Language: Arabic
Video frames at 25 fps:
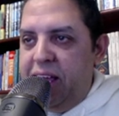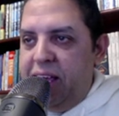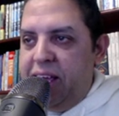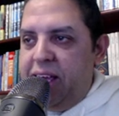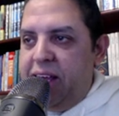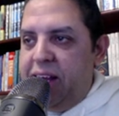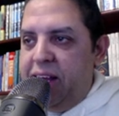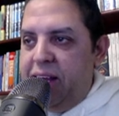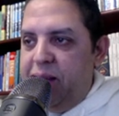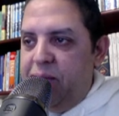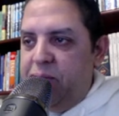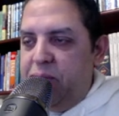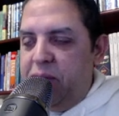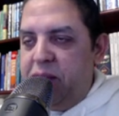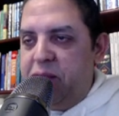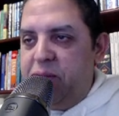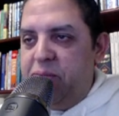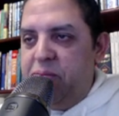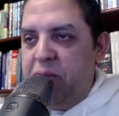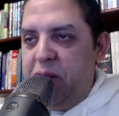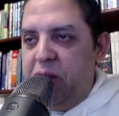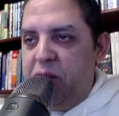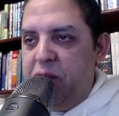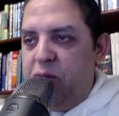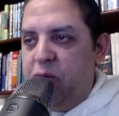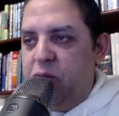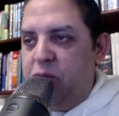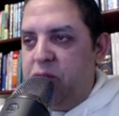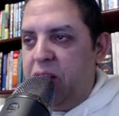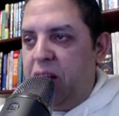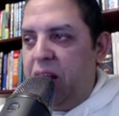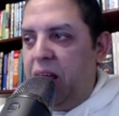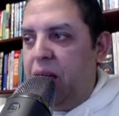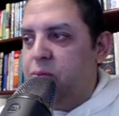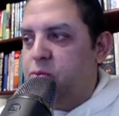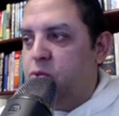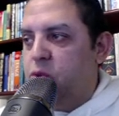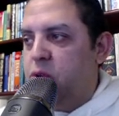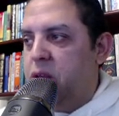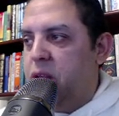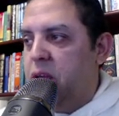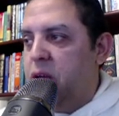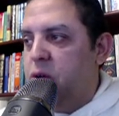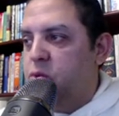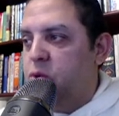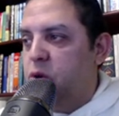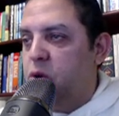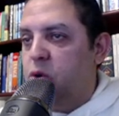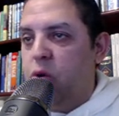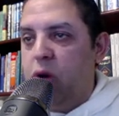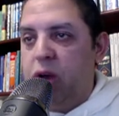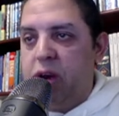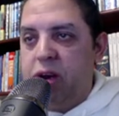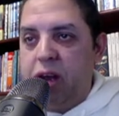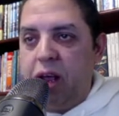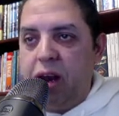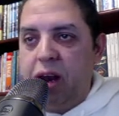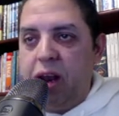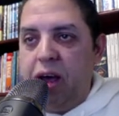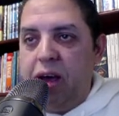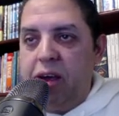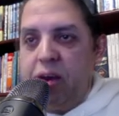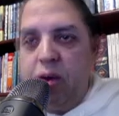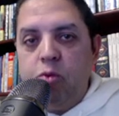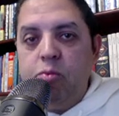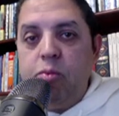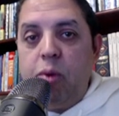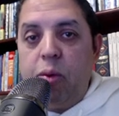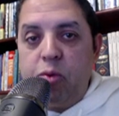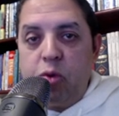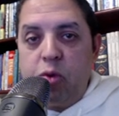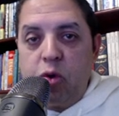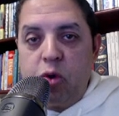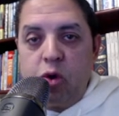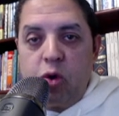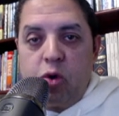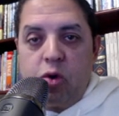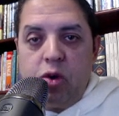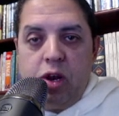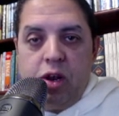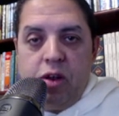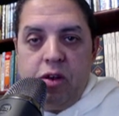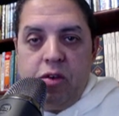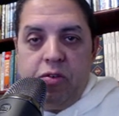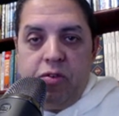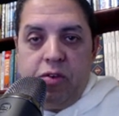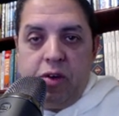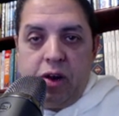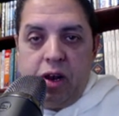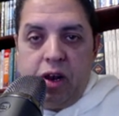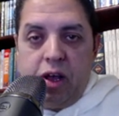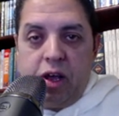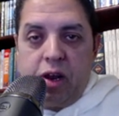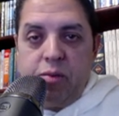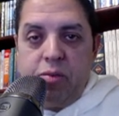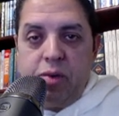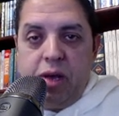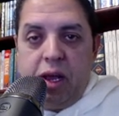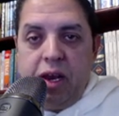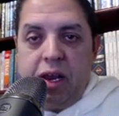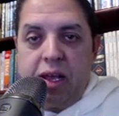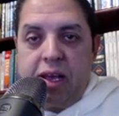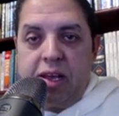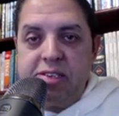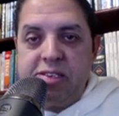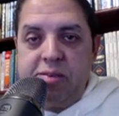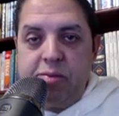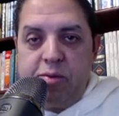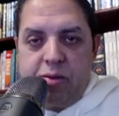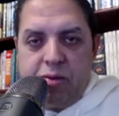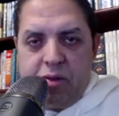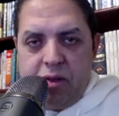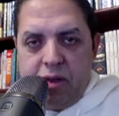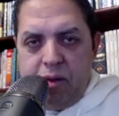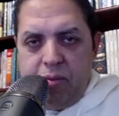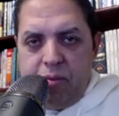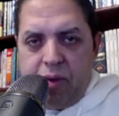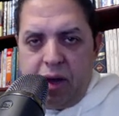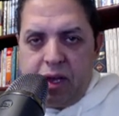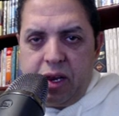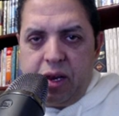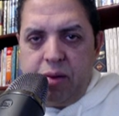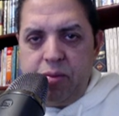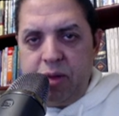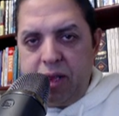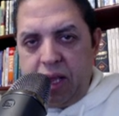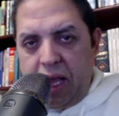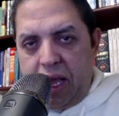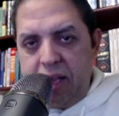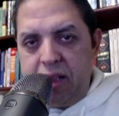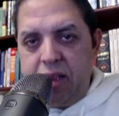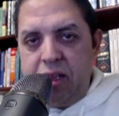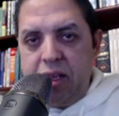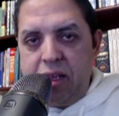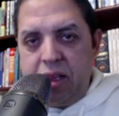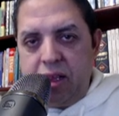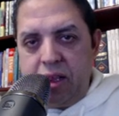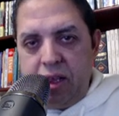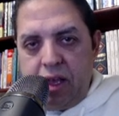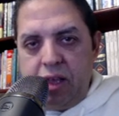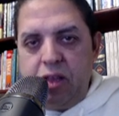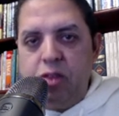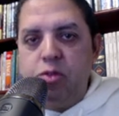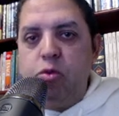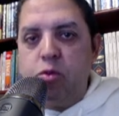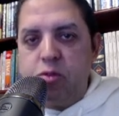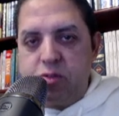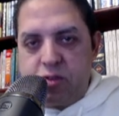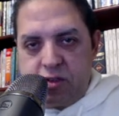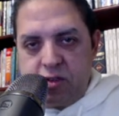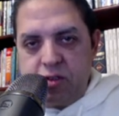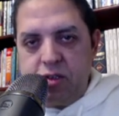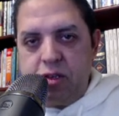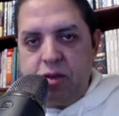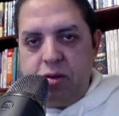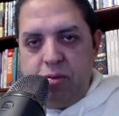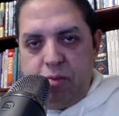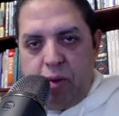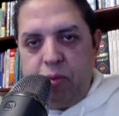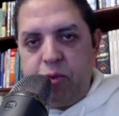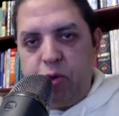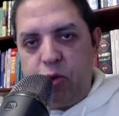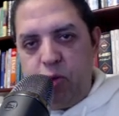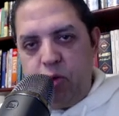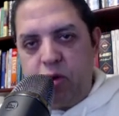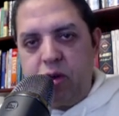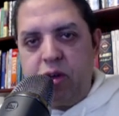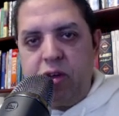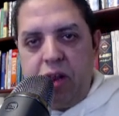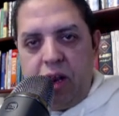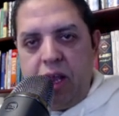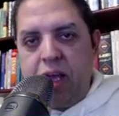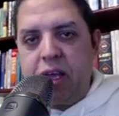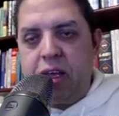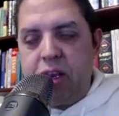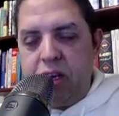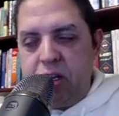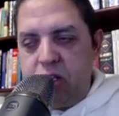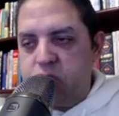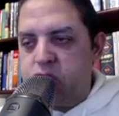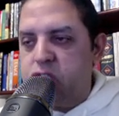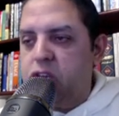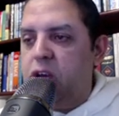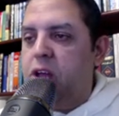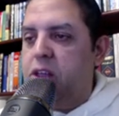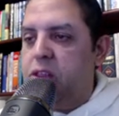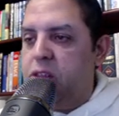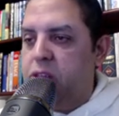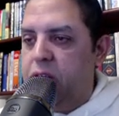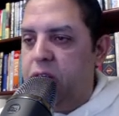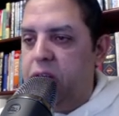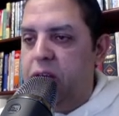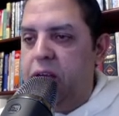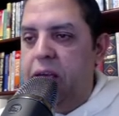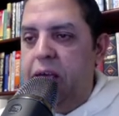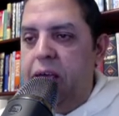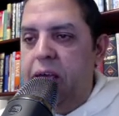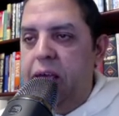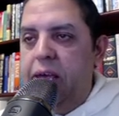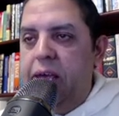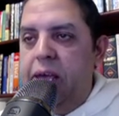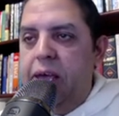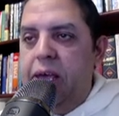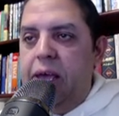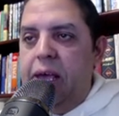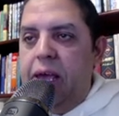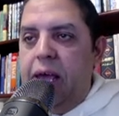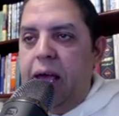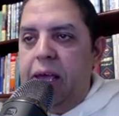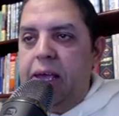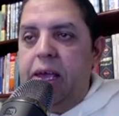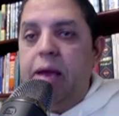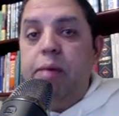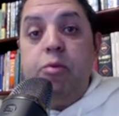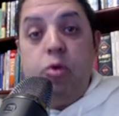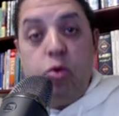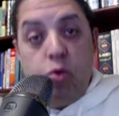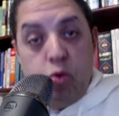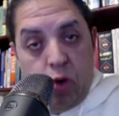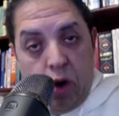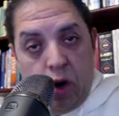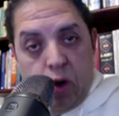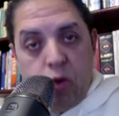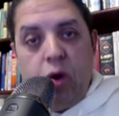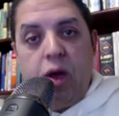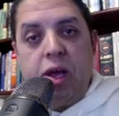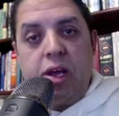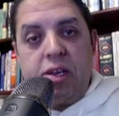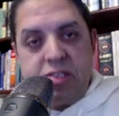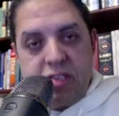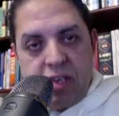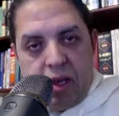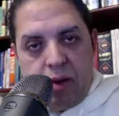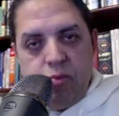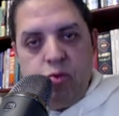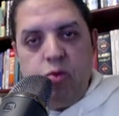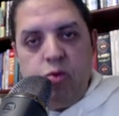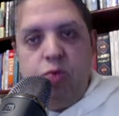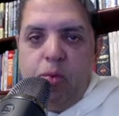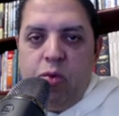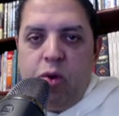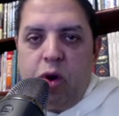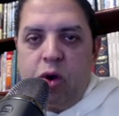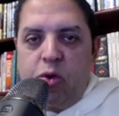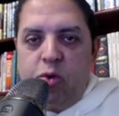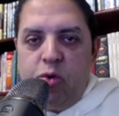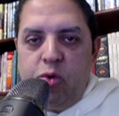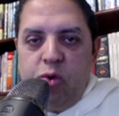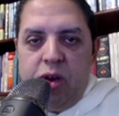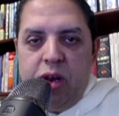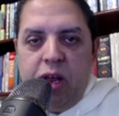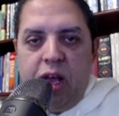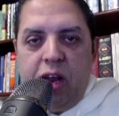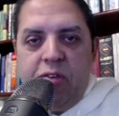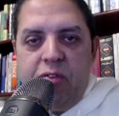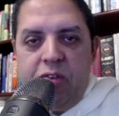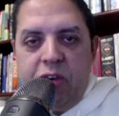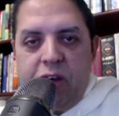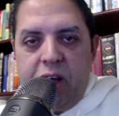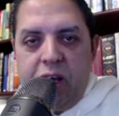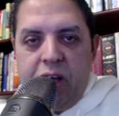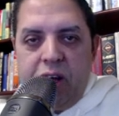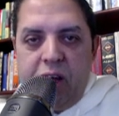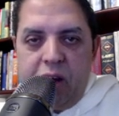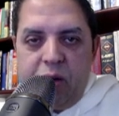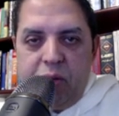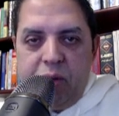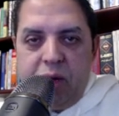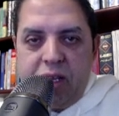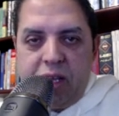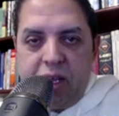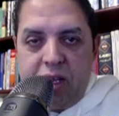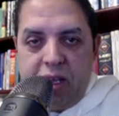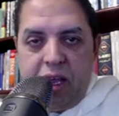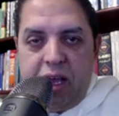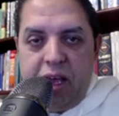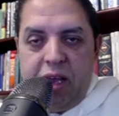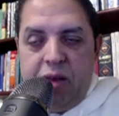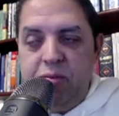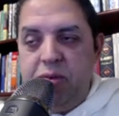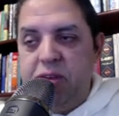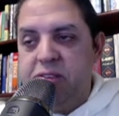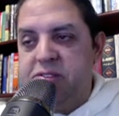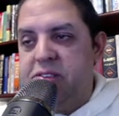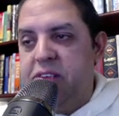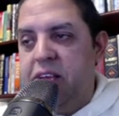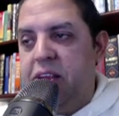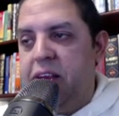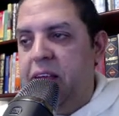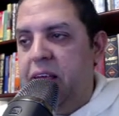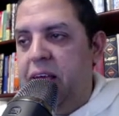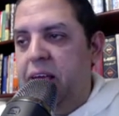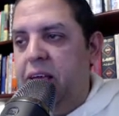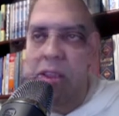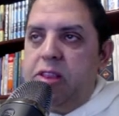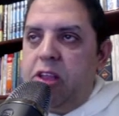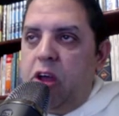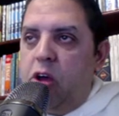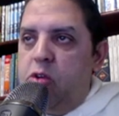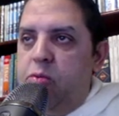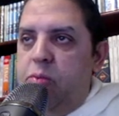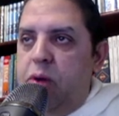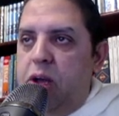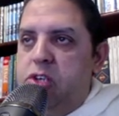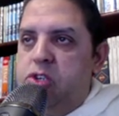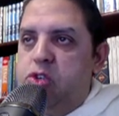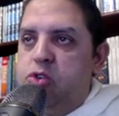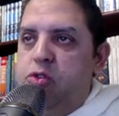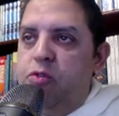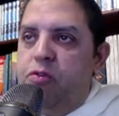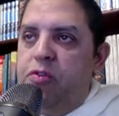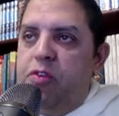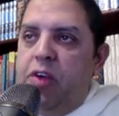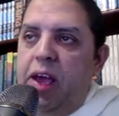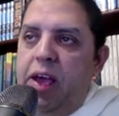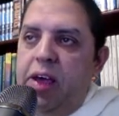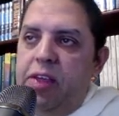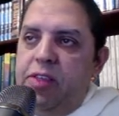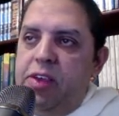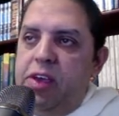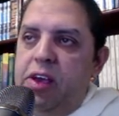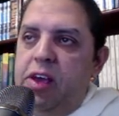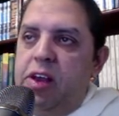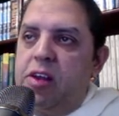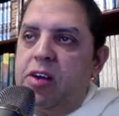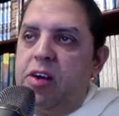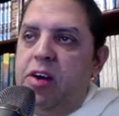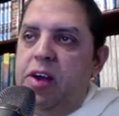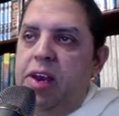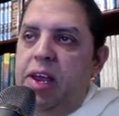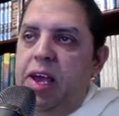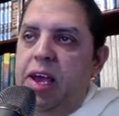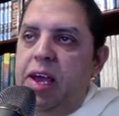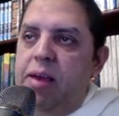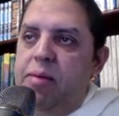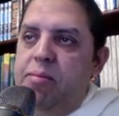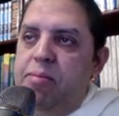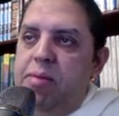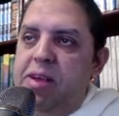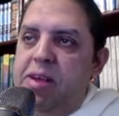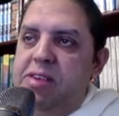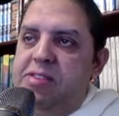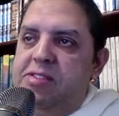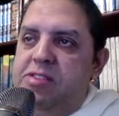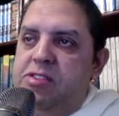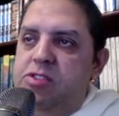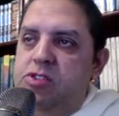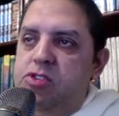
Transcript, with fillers: ال 100 مليون الحمد لله واخواننا العرب مبروك لكل الفرق العربيه اللي كسبت المغرب اتعادلت نص مبروك لكن ان شاء الله هيعملوها وهيكسبوا وكل الفرق العربيه تتاهل باذن الله تعالوا بقى نشوف هذه القناه ميس